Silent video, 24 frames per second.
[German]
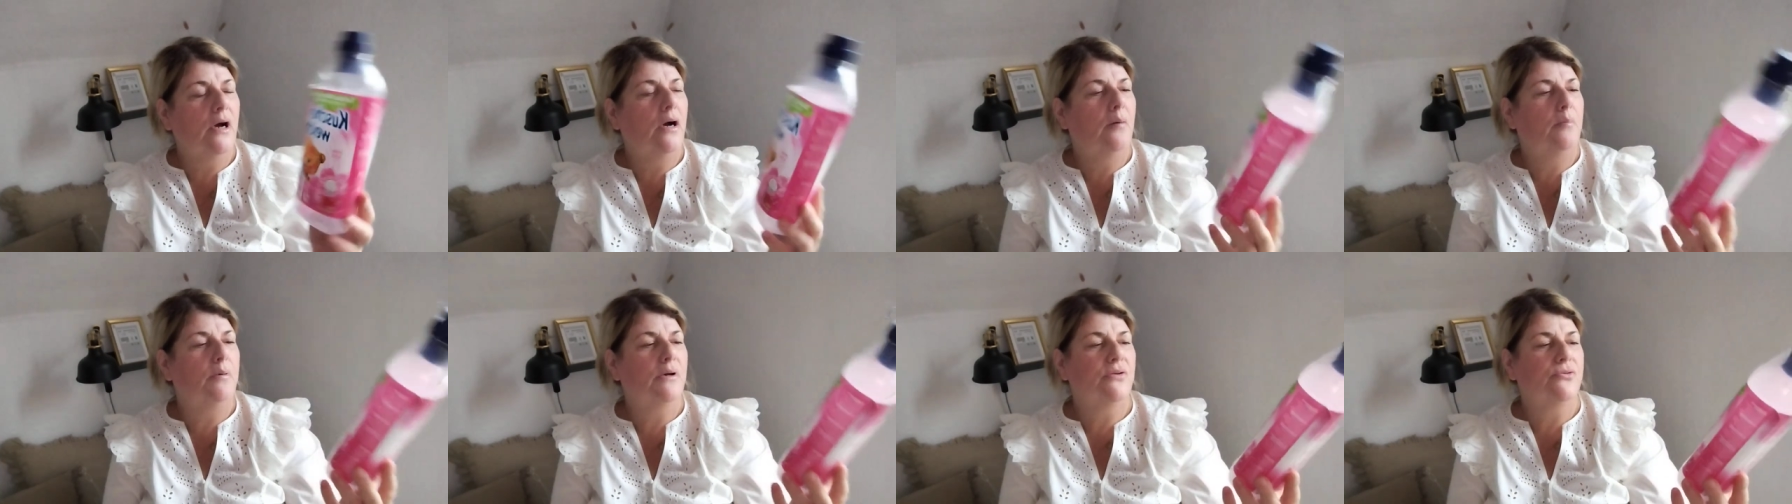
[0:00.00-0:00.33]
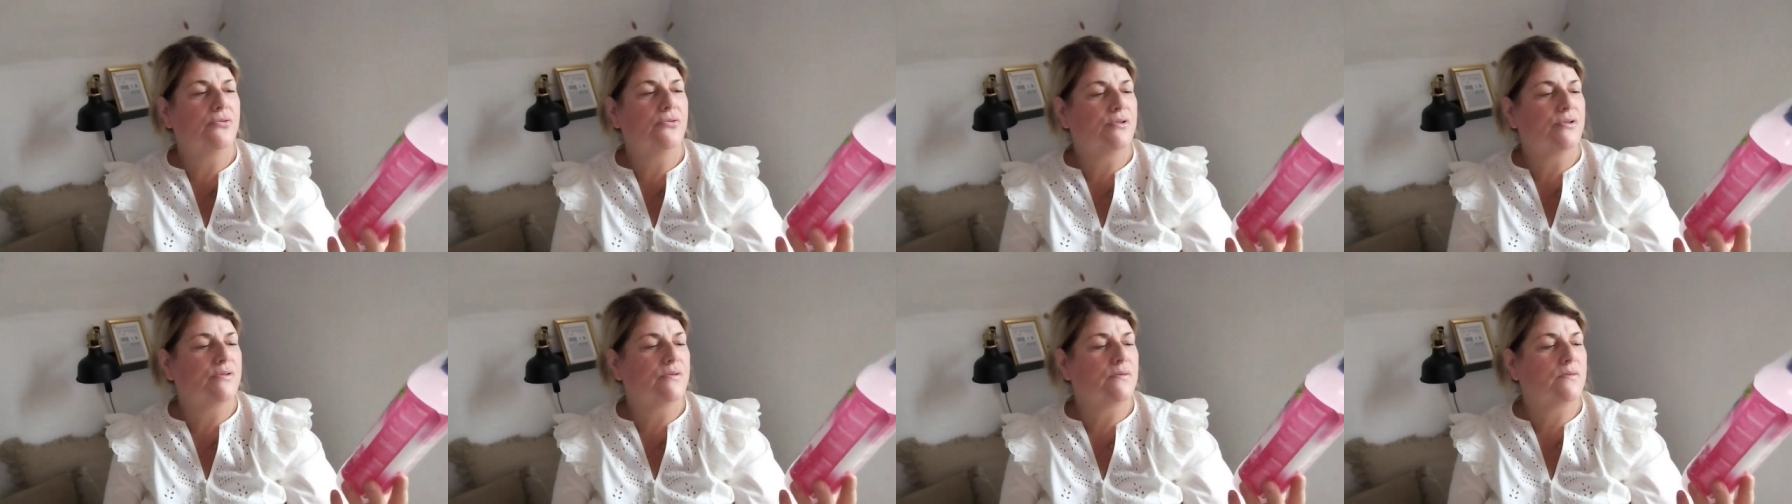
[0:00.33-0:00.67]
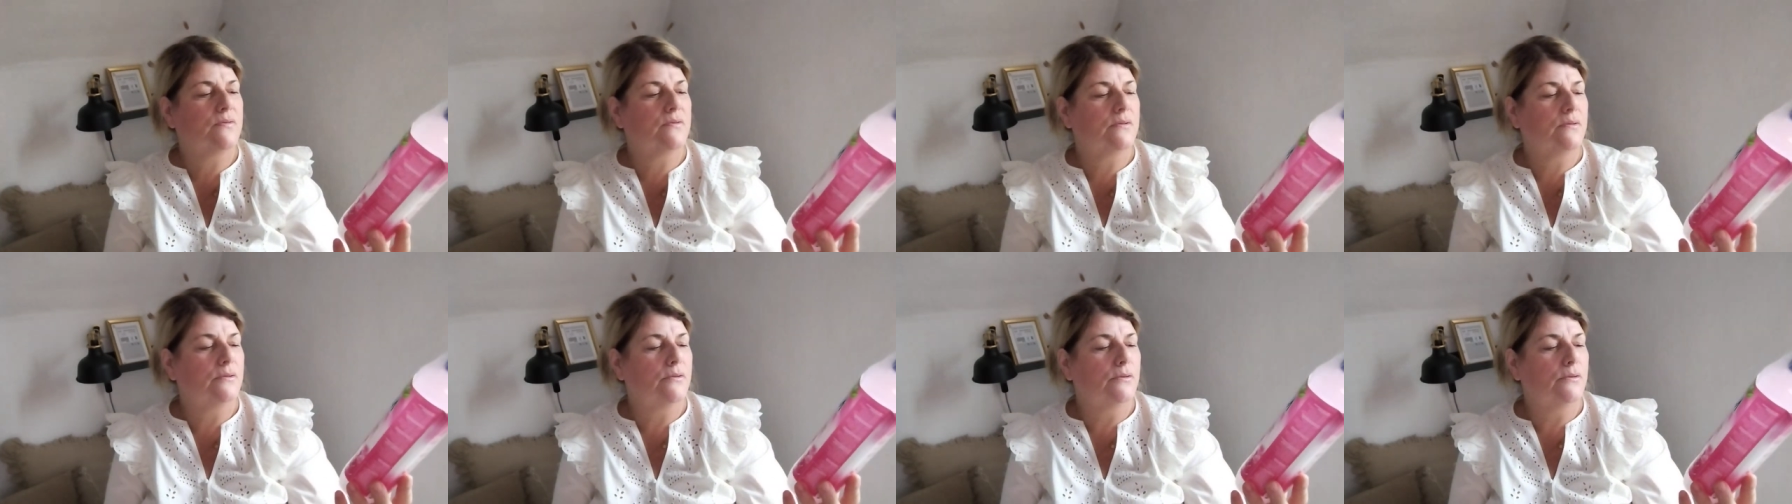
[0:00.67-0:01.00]
Aber
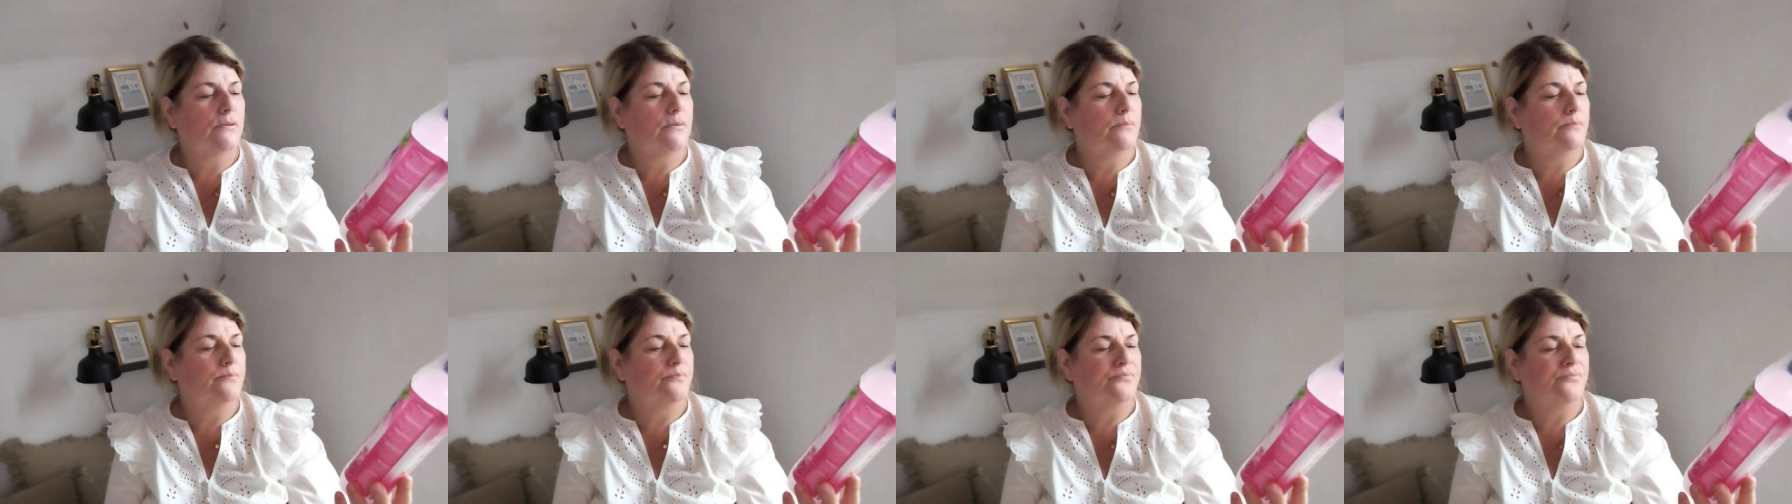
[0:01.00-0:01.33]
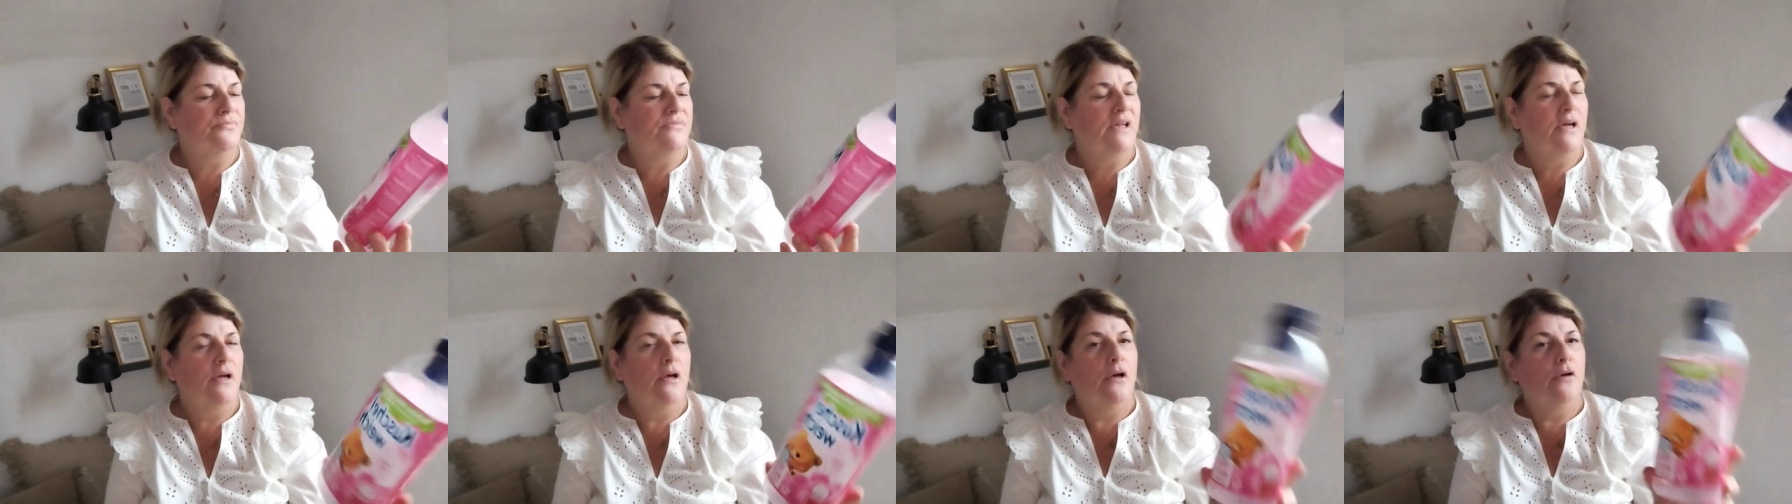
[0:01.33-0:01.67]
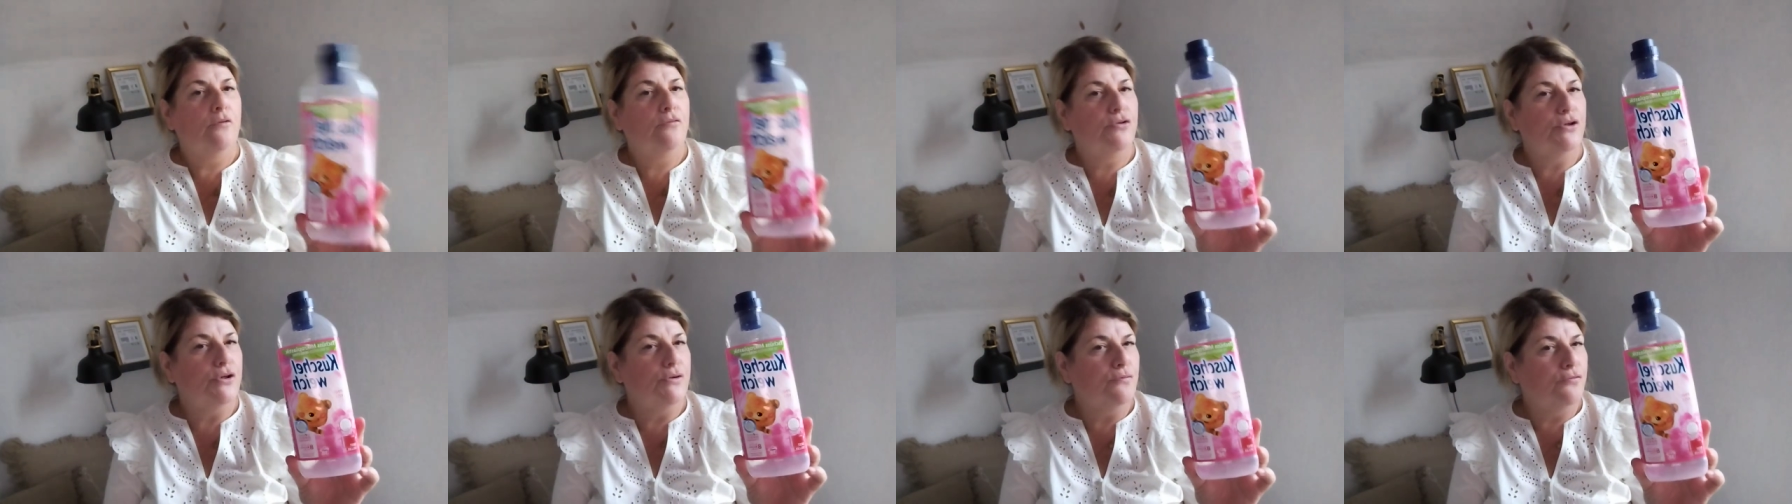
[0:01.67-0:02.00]
sonst ähm,
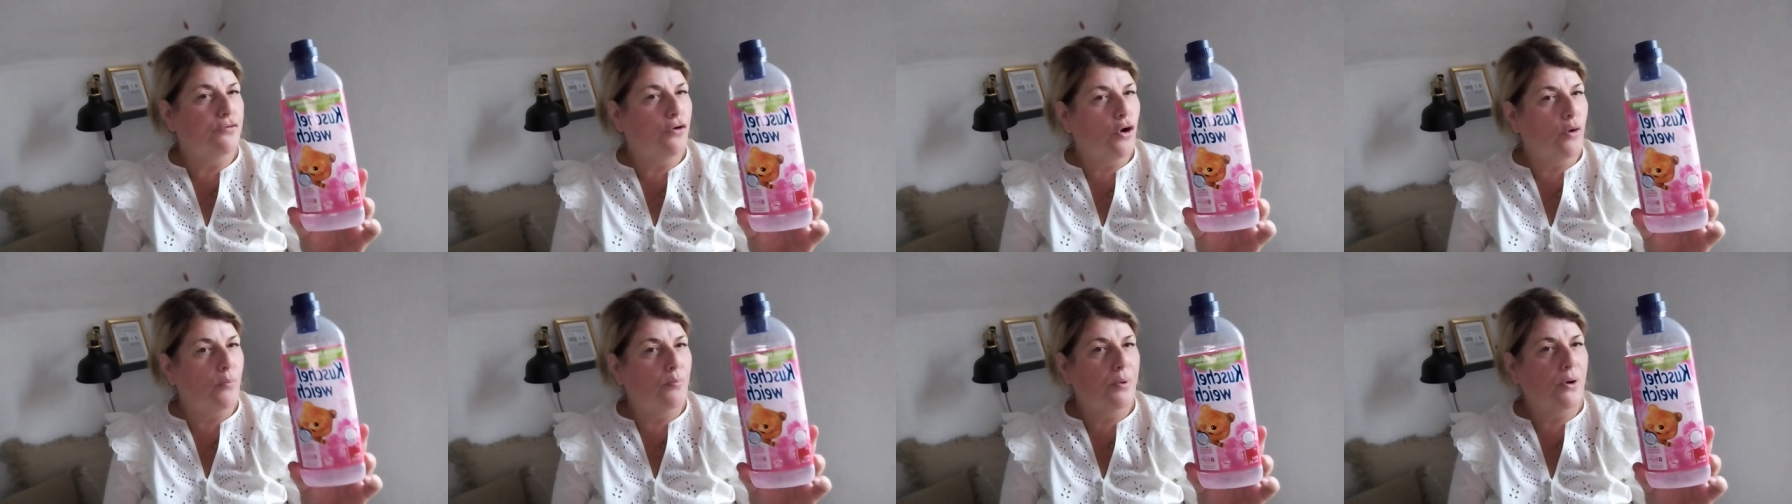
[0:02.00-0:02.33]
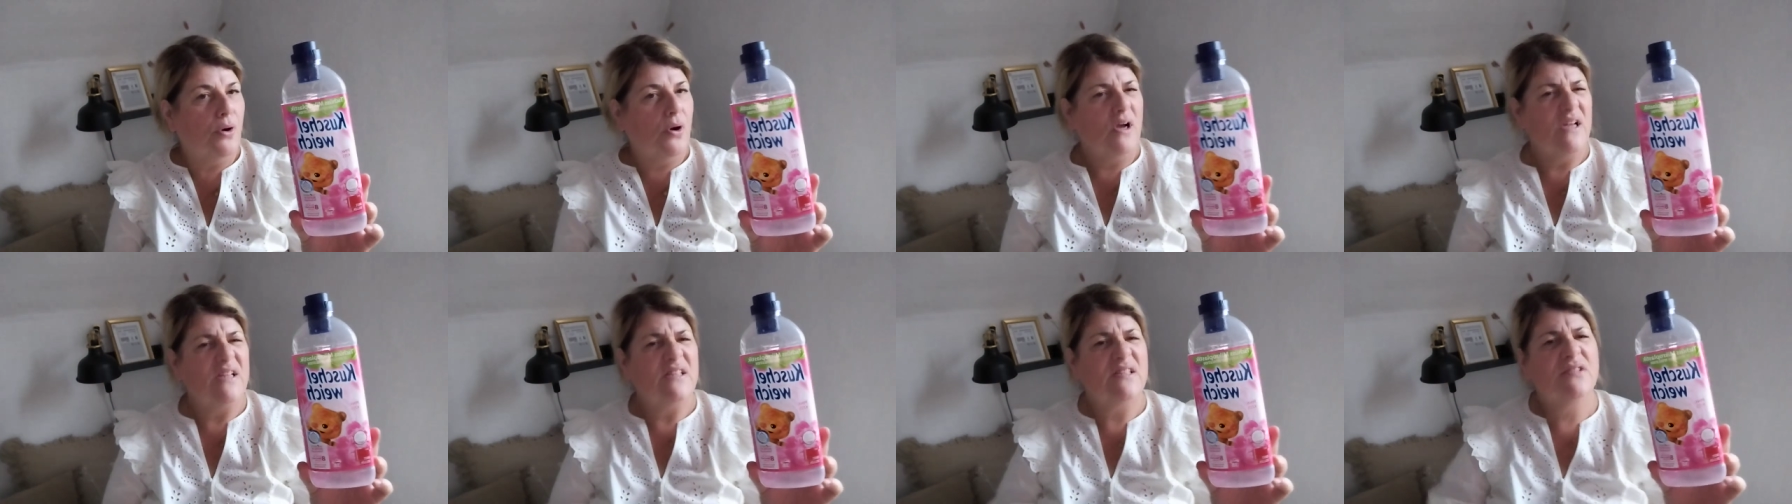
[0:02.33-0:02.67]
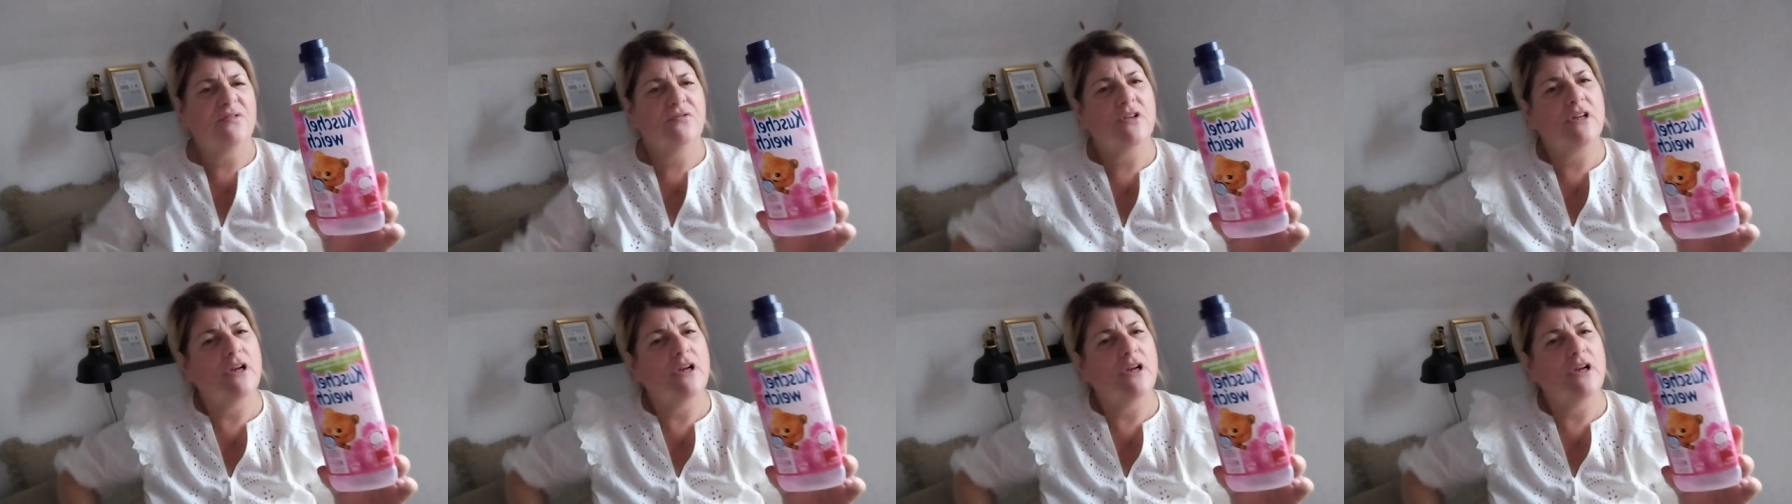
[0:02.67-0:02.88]
für den vollen Preis,